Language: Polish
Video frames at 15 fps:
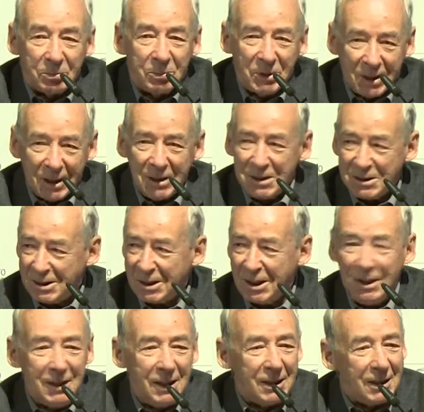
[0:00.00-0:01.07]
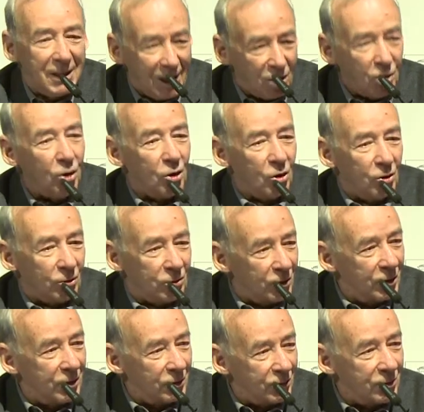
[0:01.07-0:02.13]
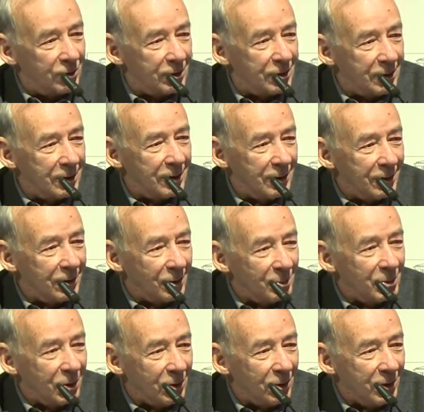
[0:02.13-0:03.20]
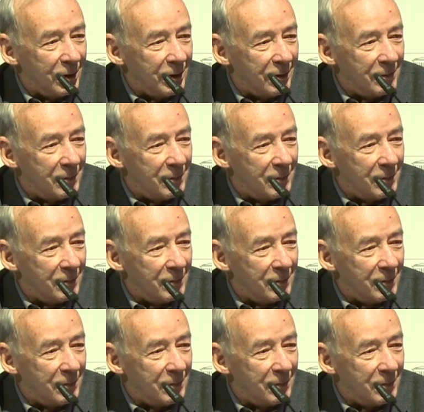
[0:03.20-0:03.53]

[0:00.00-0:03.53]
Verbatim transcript: Pytanie jest takie, dla kogo to jest y, robione?